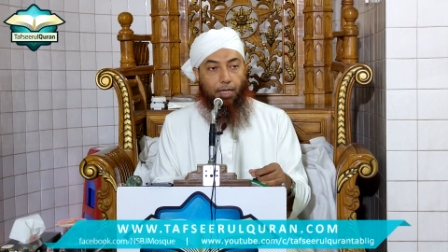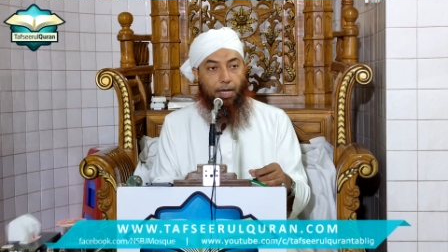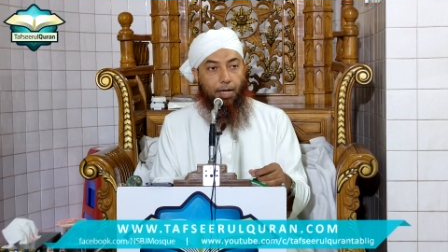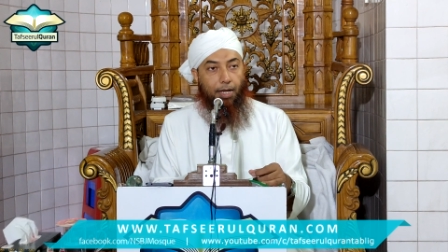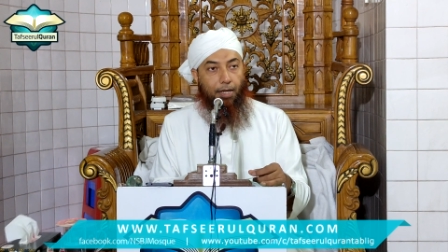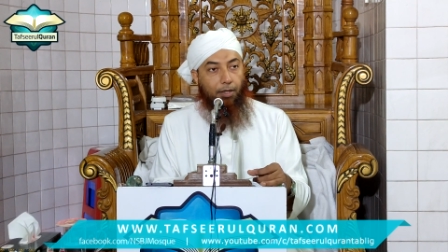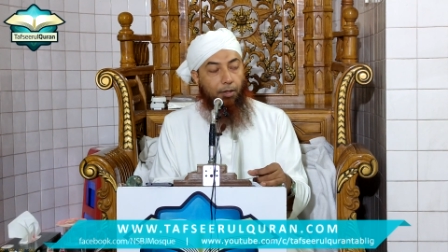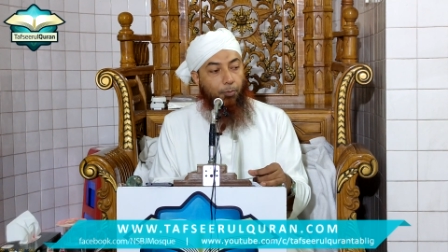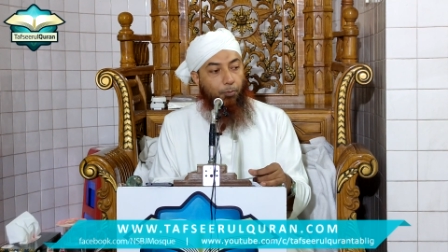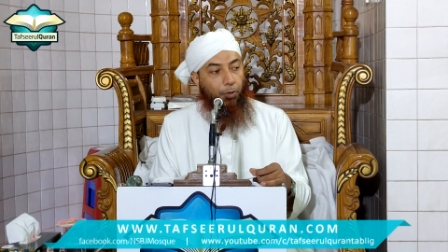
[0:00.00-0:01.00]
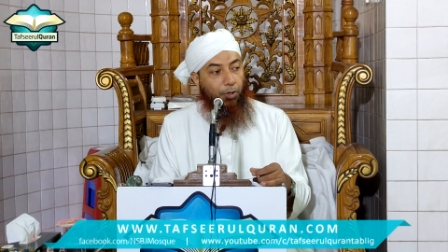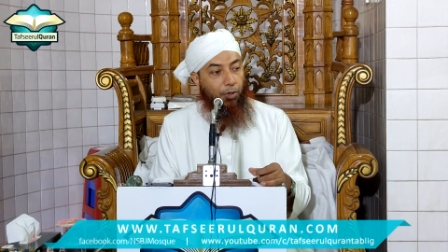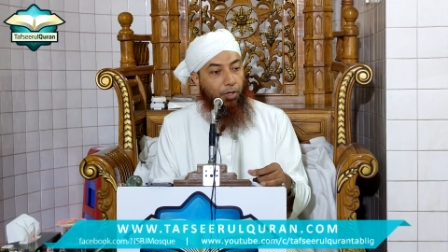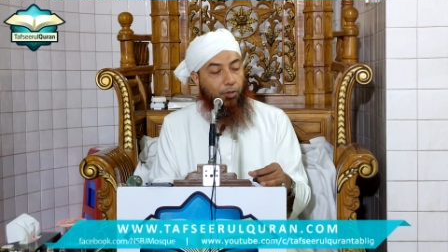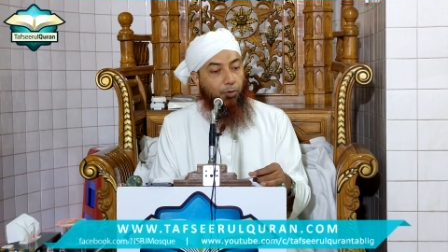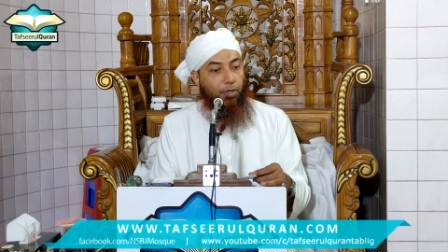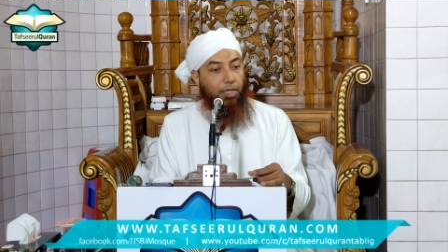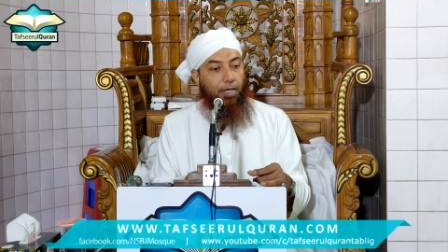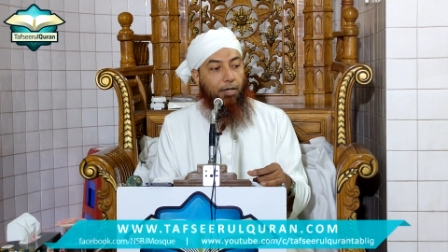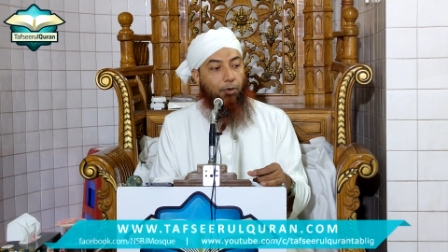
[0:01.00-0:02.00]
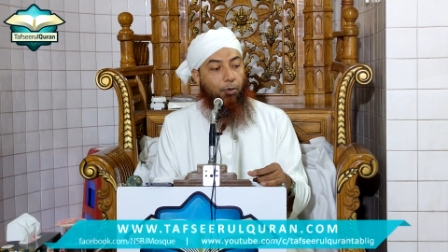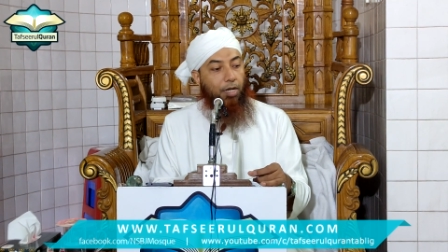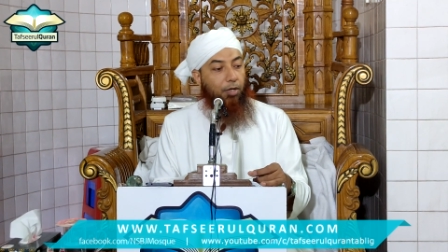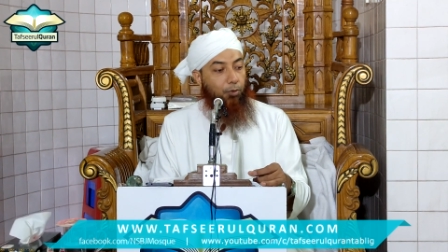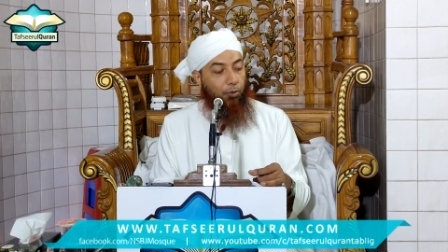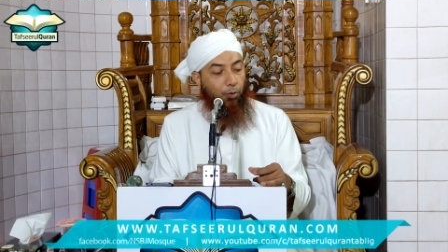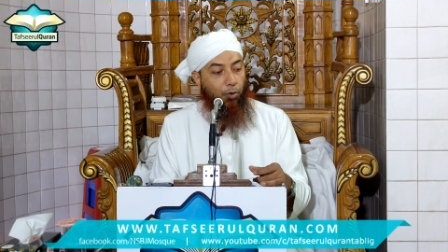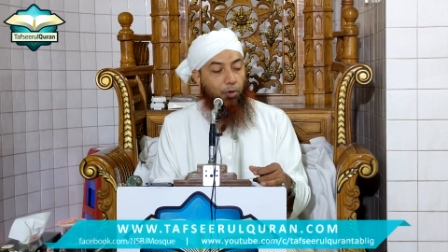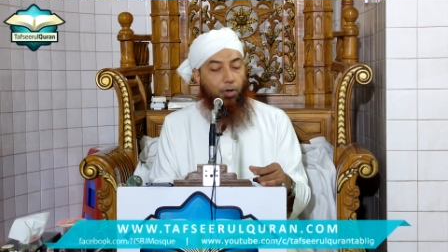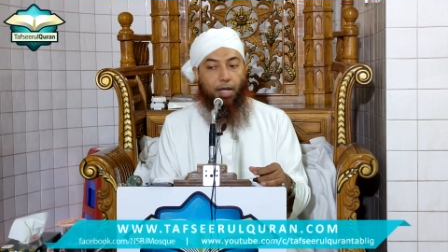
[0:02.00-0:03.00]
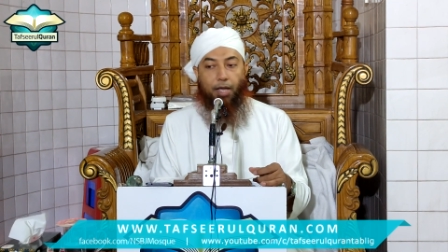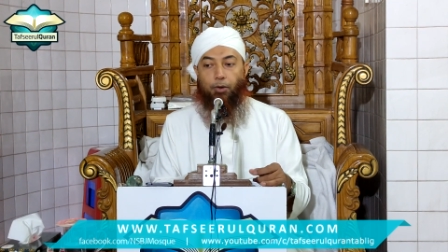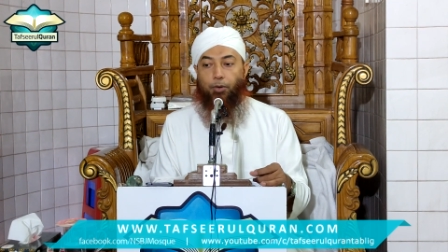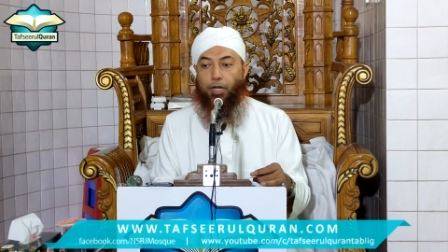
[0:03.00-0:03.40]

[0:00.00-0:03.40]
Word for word: এখানে বদরের যুদ্ধের অনেকগুলো ঘটনা